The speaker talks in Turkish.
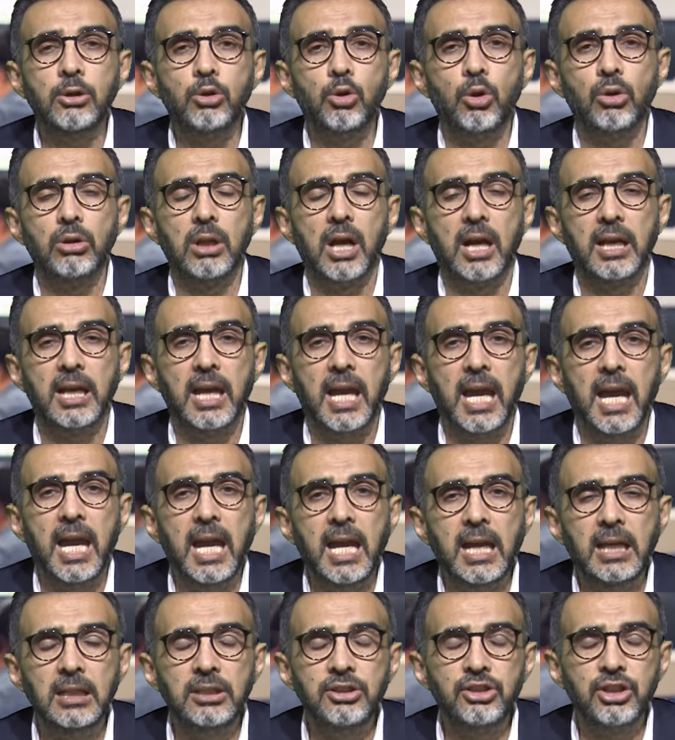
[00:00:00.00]
kolay,
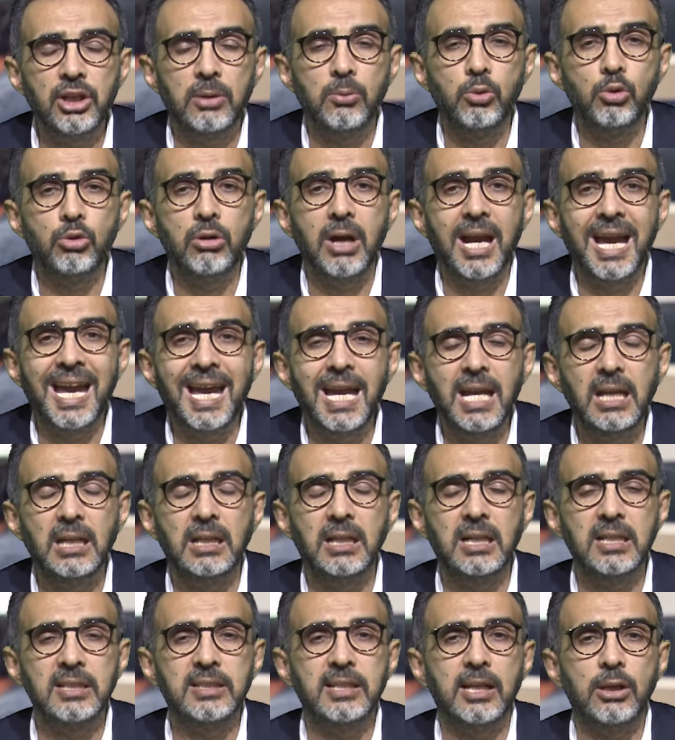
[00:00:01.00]
en çabuk, en
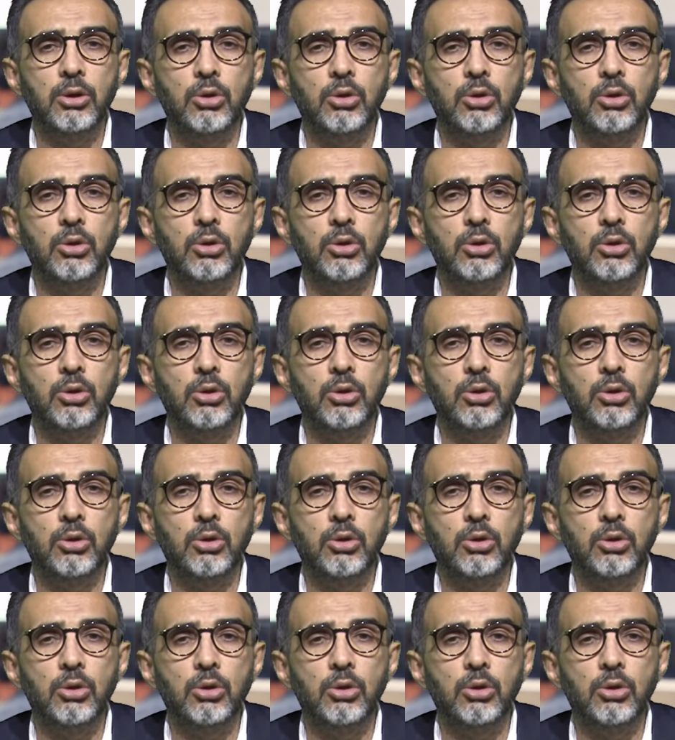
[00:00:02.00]
kısa